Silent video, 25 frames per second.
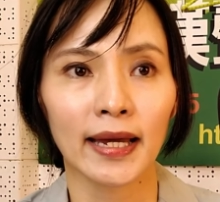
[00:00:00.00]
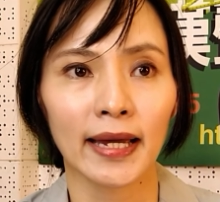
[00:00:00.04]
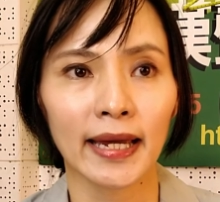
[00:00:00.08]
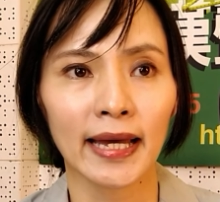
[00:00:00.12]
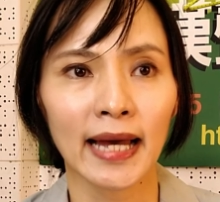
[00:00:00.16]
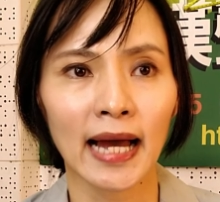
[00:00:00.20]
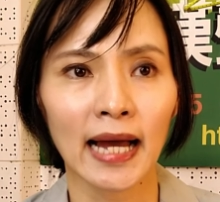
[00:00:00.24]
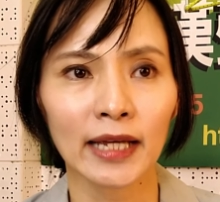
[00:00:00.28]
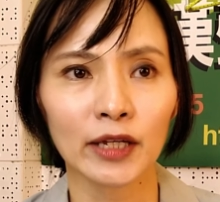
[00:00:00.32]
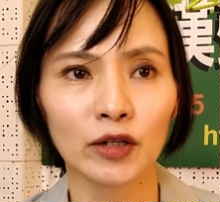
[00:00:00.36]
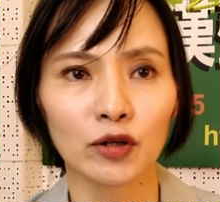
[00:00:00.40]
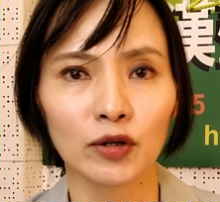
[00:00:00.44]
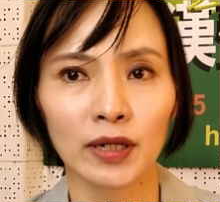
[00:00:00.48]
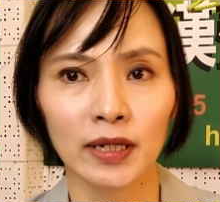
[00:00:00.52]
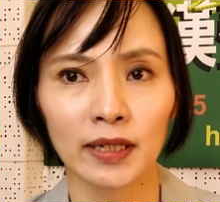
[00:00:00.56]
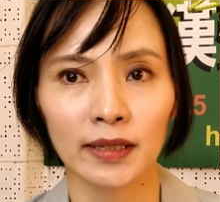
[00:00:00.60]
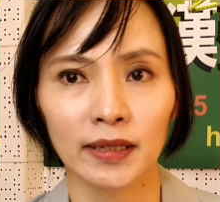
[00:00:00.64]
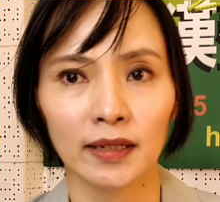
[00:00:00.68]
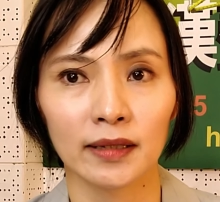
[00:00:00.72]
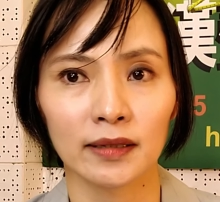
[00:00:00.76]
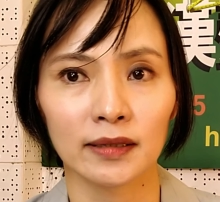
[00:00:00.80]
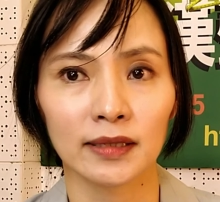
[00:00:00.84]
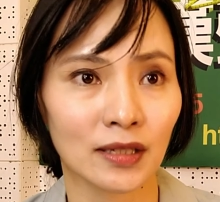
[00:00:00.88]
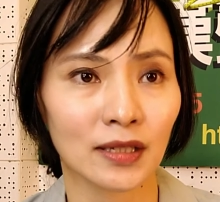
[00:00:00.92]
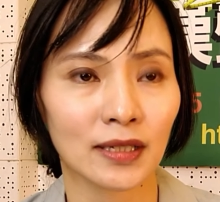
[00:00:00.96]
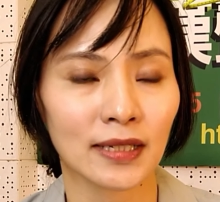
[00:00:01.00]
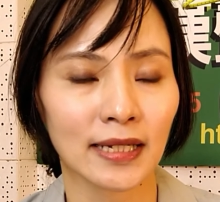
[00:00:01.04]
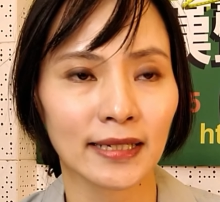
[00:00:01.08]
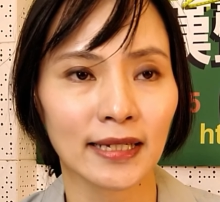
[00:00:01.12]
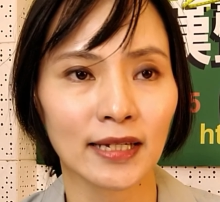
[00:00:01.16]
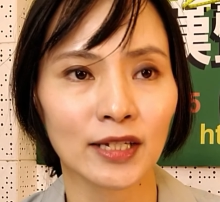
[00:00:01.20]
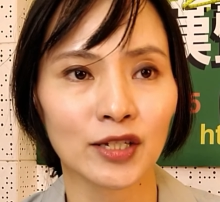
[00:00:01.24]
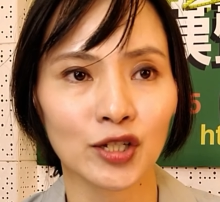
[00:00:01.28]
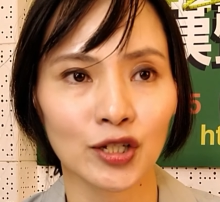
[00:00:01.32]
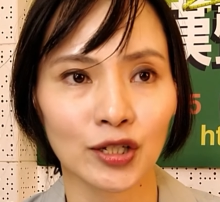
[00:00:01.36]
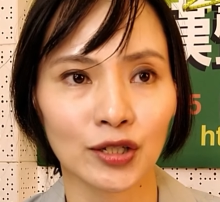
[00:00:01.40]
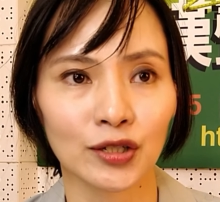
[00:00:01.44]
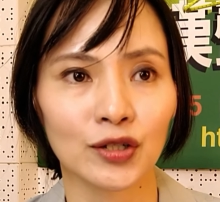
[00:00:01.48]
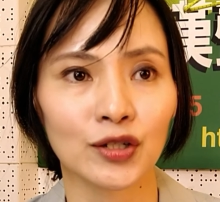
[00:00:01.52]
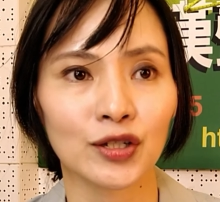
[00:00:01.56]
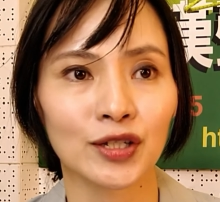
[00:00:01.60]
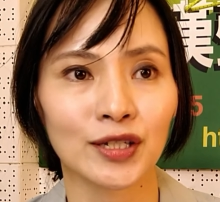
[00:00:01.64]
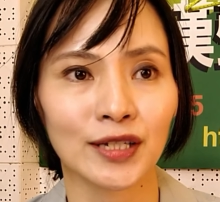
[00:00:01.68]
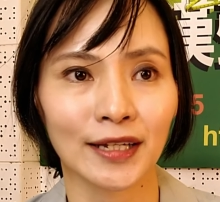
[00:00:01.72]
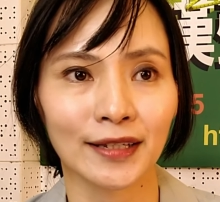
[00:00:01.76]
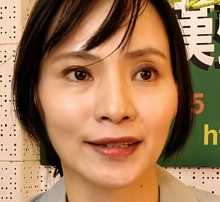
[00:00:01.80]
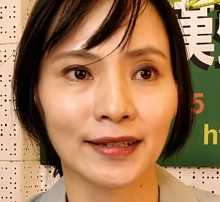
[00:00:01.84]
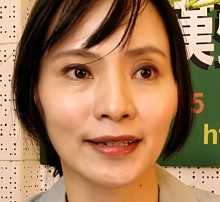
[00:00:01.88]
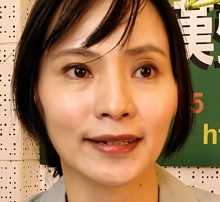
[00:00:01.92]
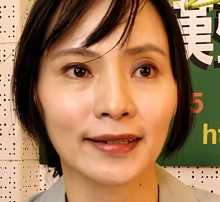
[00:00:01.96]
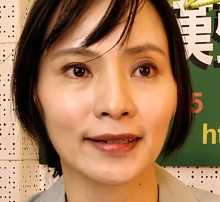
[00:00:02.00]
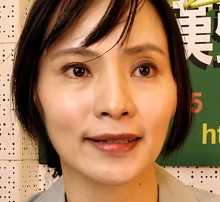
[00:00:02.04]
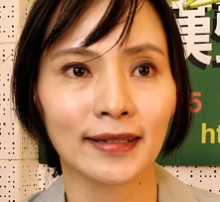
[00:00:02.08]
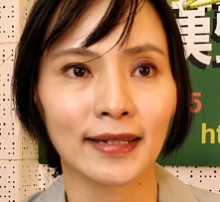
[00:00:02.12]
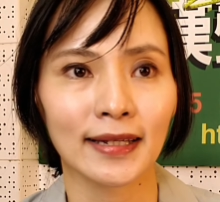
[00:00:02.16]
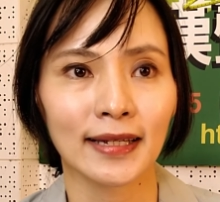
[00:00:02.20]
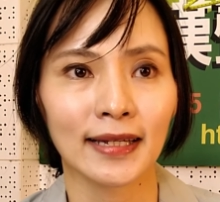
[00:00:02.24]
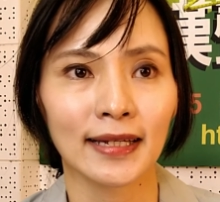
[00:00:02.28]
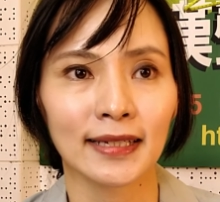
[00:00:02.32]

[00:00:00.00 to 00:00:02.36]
他有可能这件事情是真的。